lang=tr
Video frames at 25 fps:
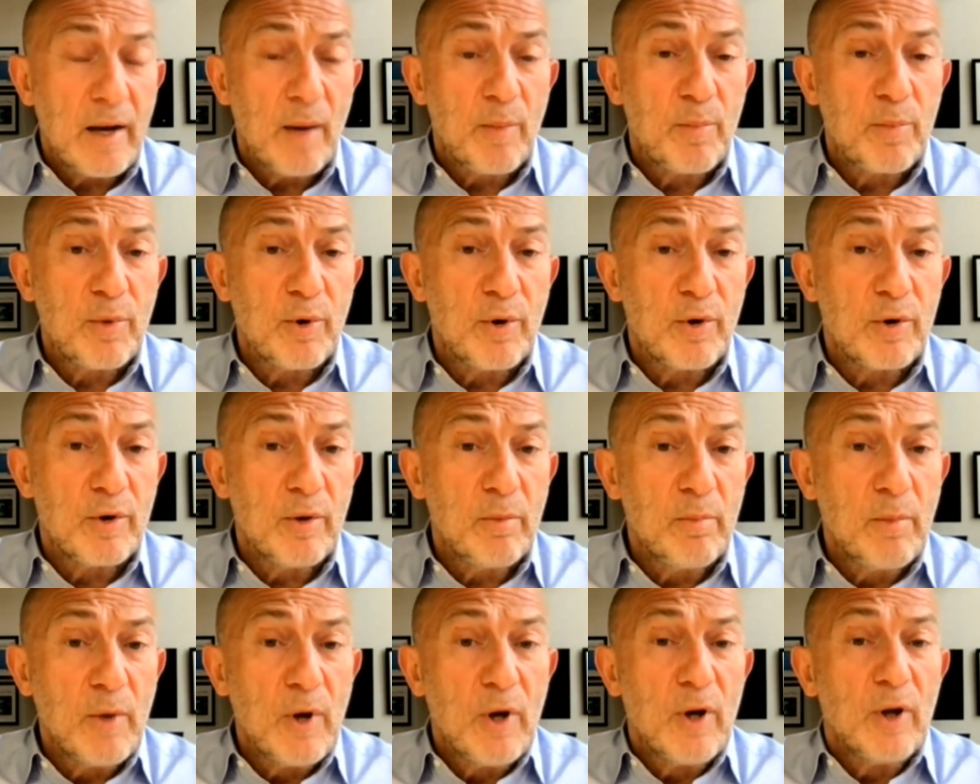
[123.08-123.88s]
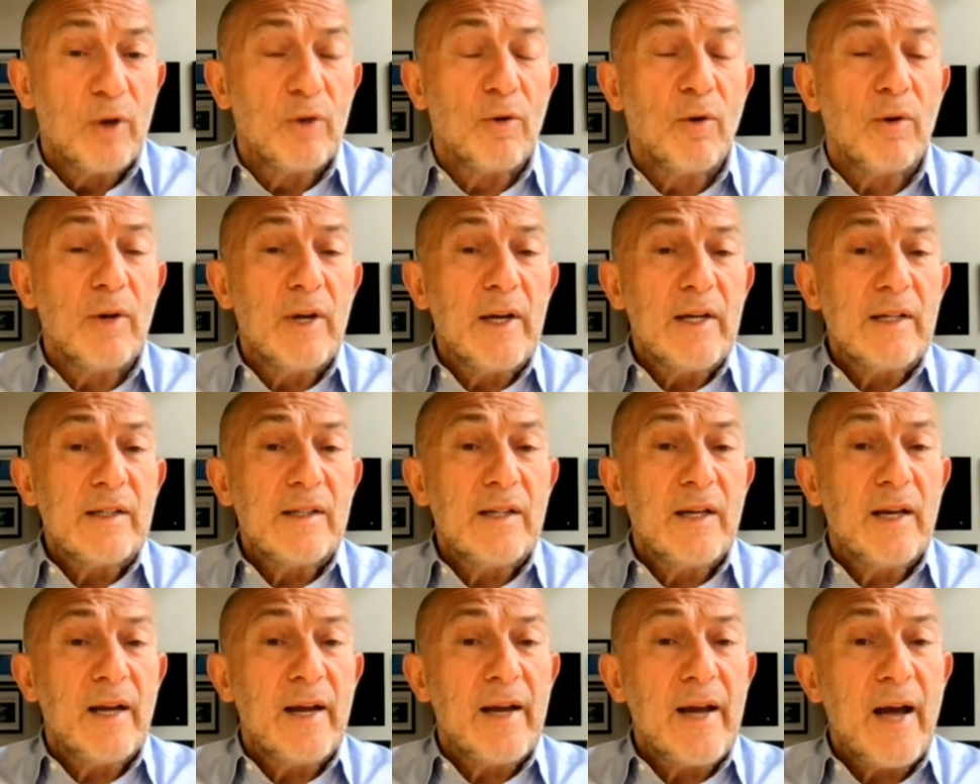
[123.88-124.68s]
yapıyorum.
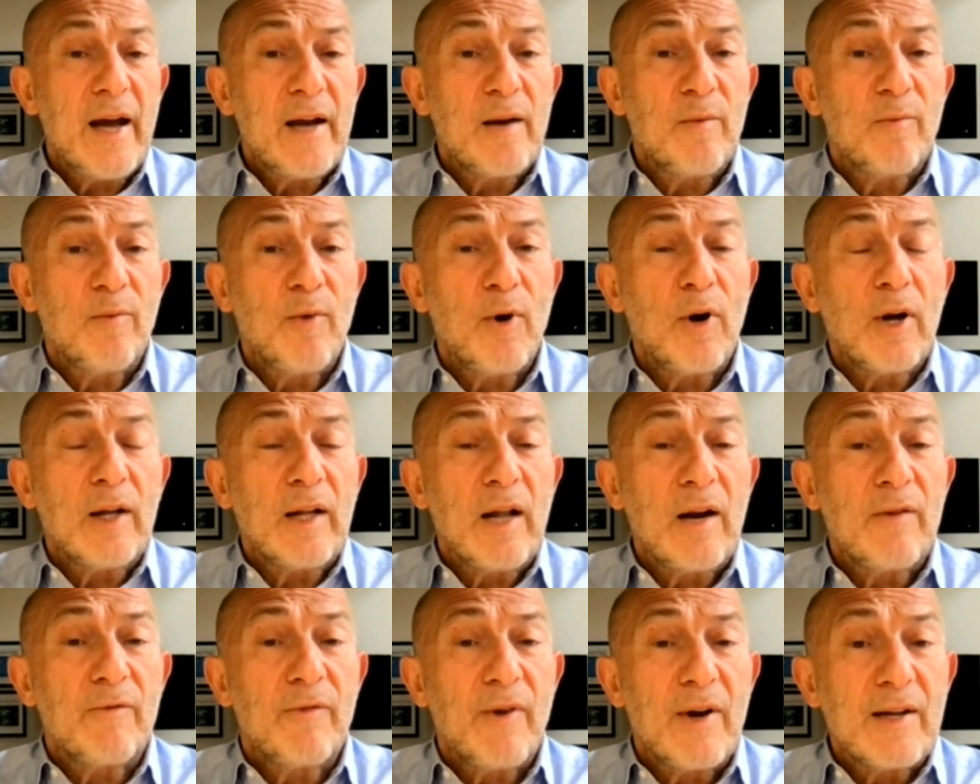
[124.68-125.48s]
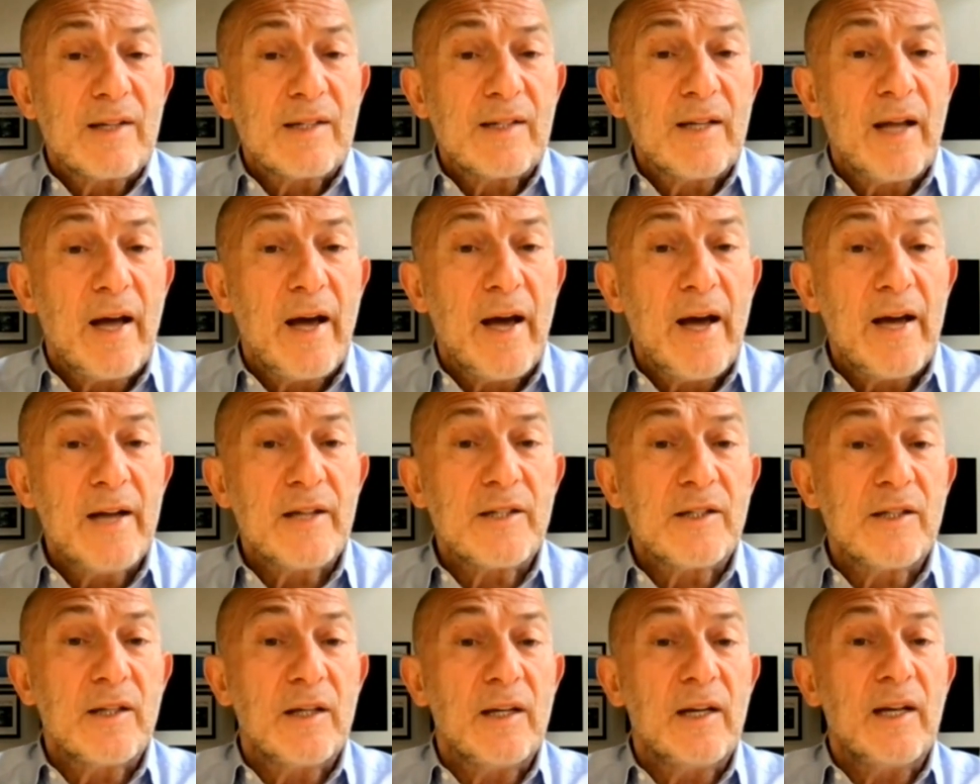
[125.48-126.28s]
Dolayısıyla yani bu kadar fazla
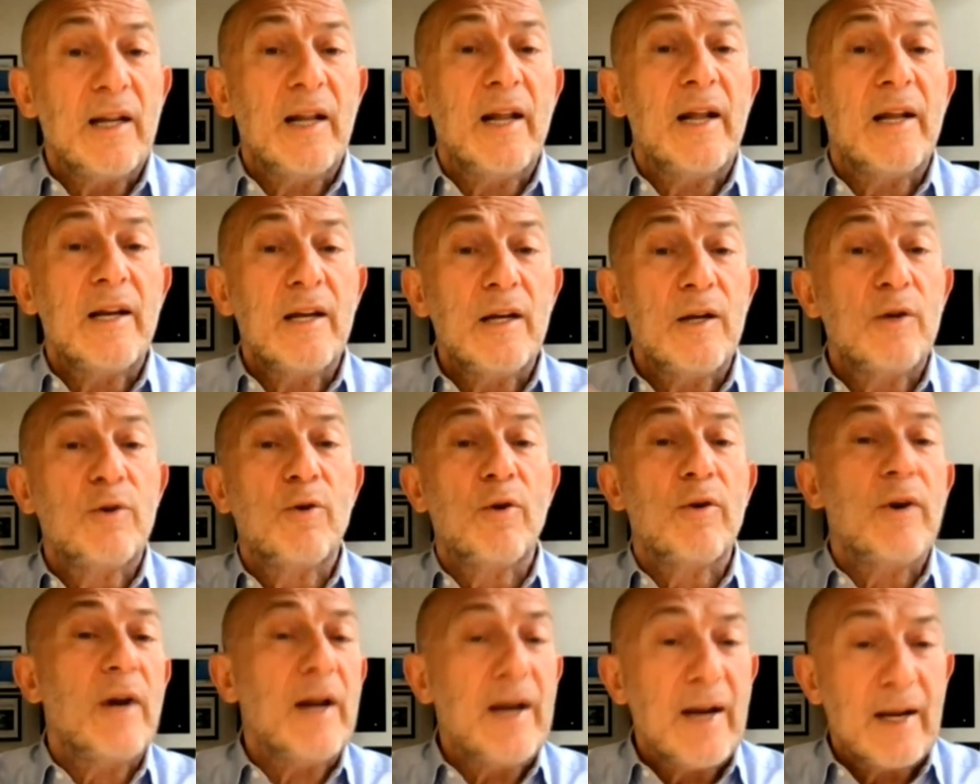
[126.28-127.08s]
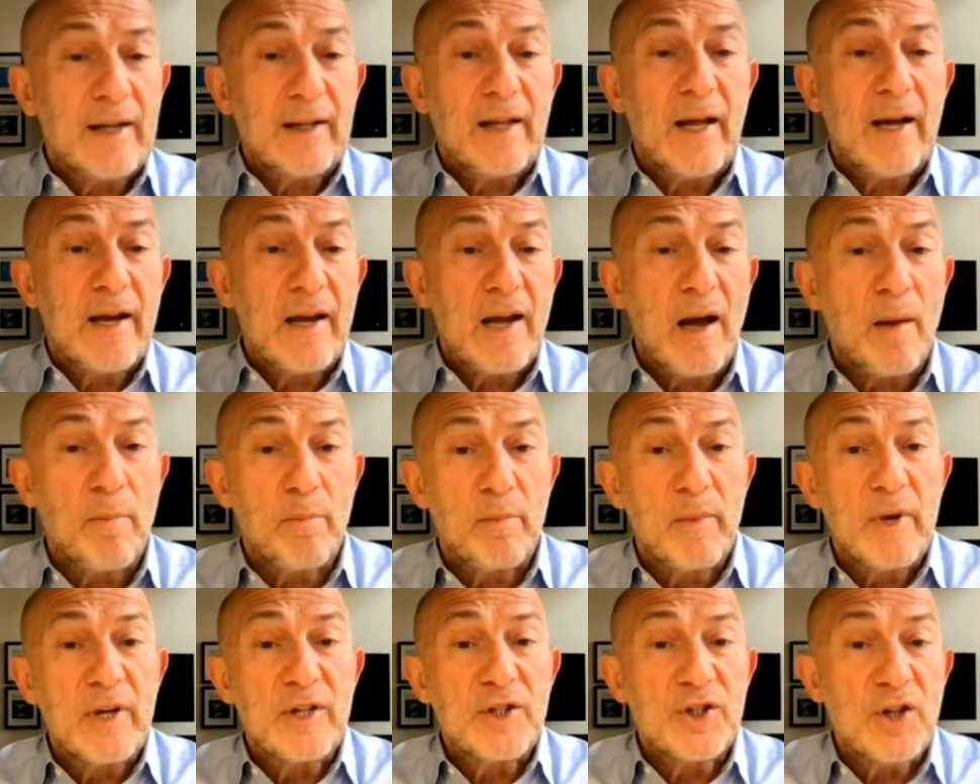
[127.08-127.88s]
her şeyi ileri görerek de
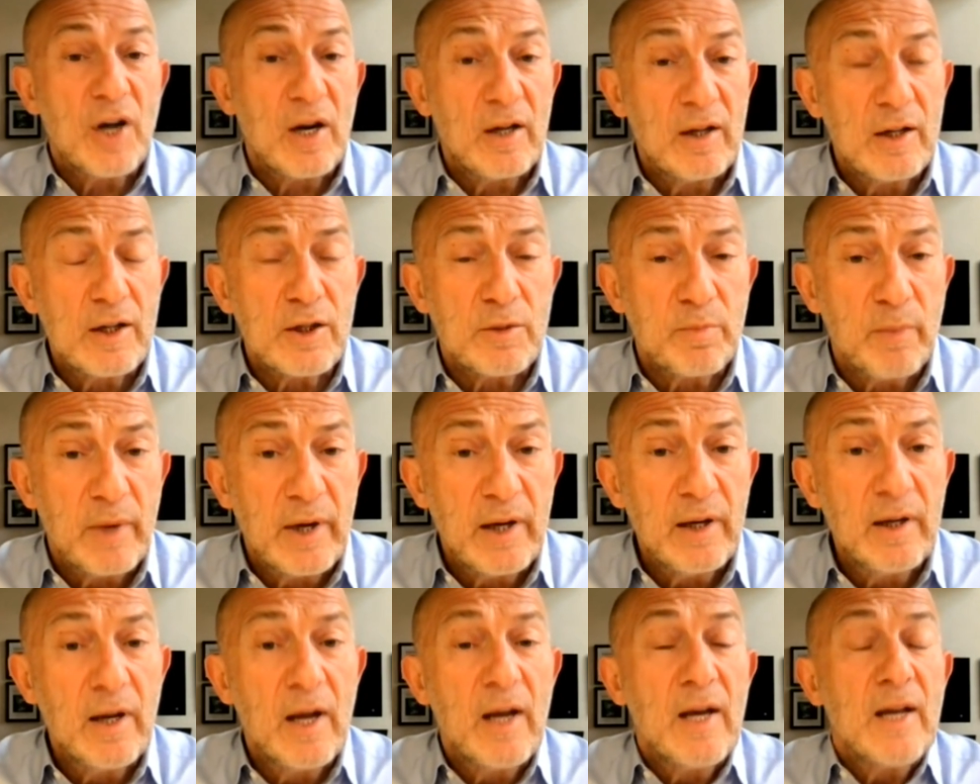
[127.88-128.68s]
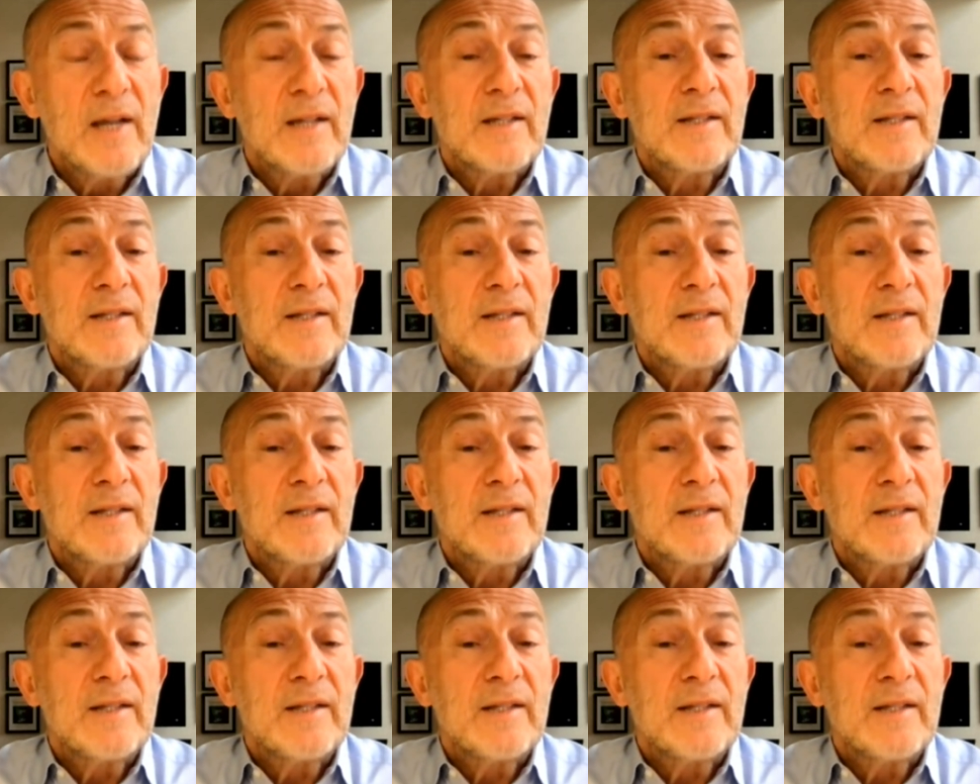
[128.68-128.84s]
yapmaya çalışmayın.